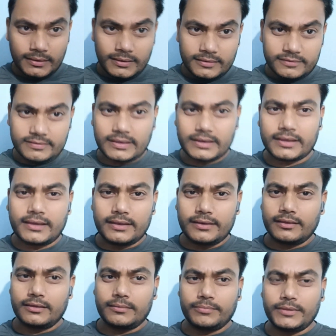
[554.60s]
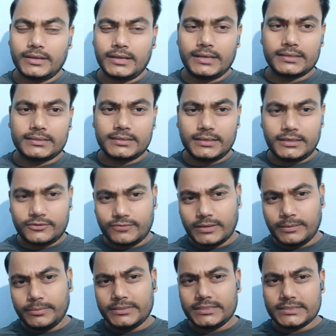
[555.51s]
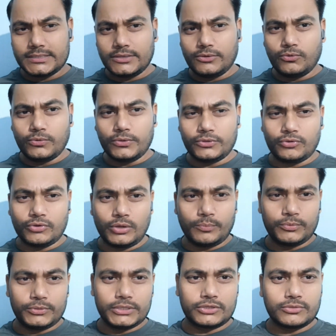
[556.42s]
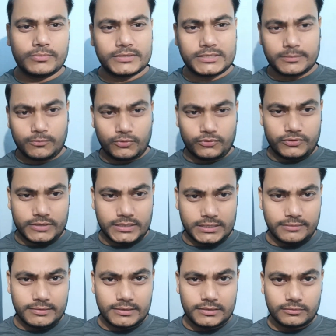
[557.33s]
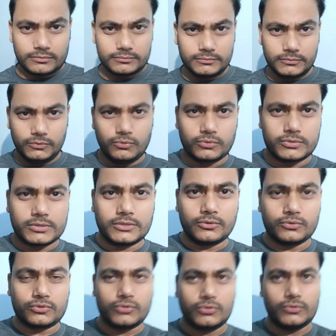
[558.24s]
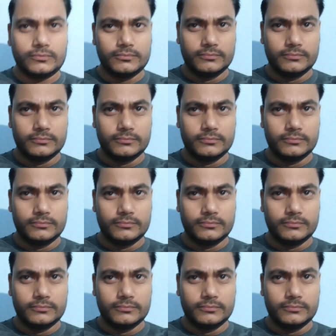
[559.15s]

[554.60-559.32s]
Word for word: सारा कार्यक्रम दिखाया था इस बार भी जैसे होगी दुर्गा पूजा तो मैं सब कुछ दिखाने वाला हूँ दूसरा दोस्तों